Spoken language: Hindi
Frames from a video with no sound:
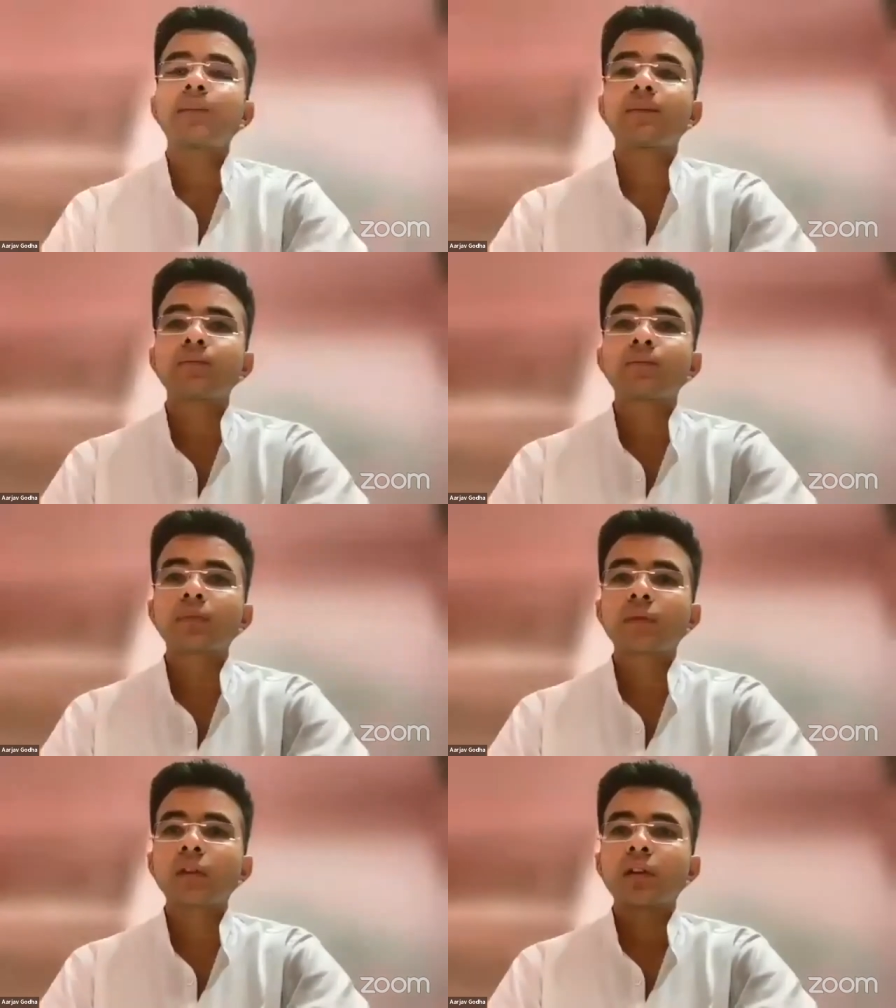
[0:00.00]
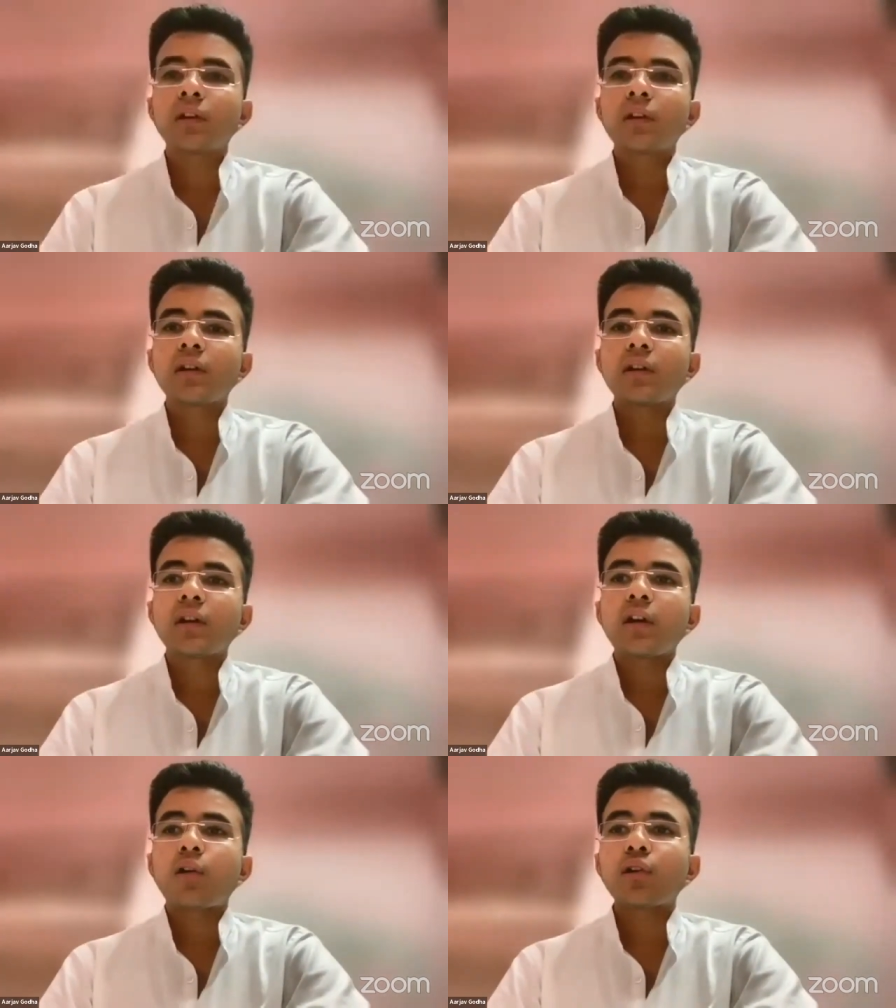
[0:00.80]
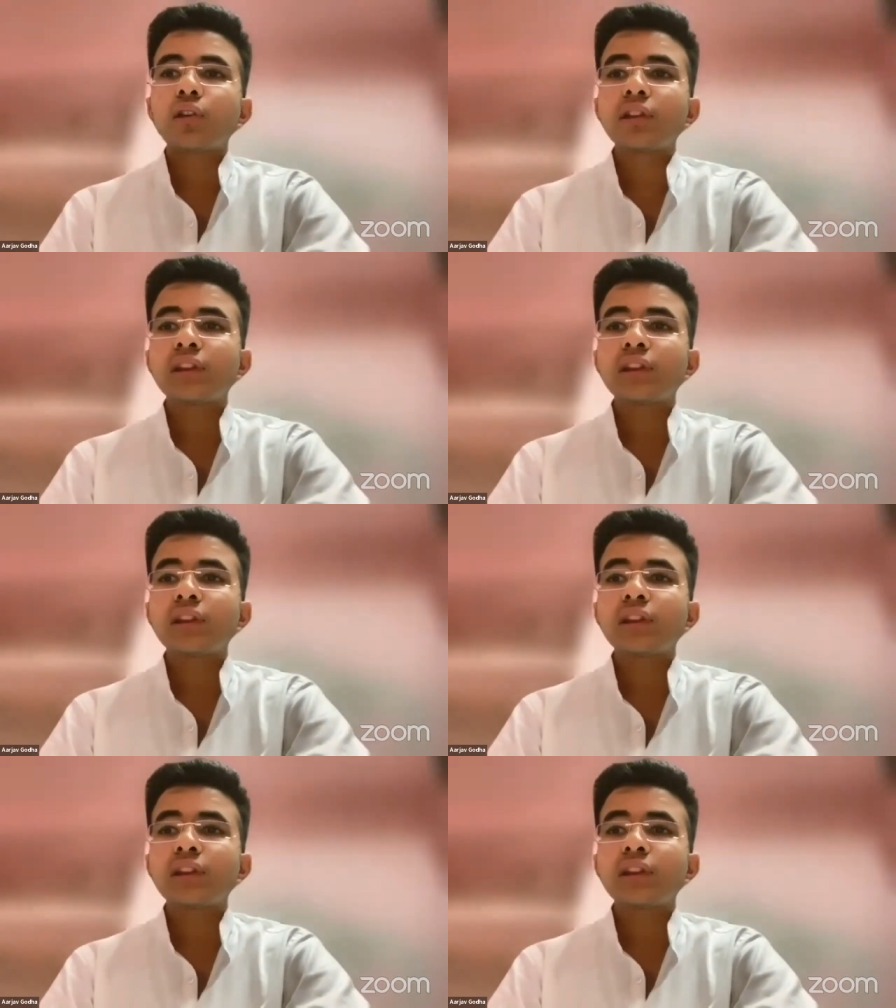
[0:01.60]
है और